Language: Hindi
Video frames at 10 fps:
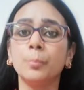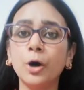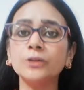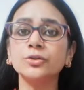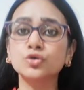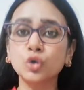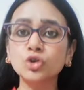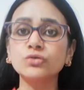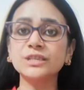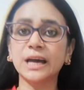बहुत
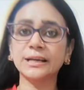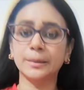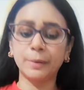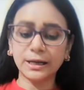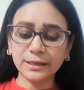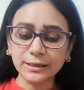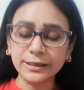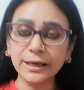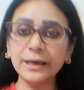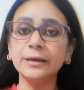सोच विचार के बाद
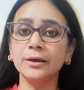ये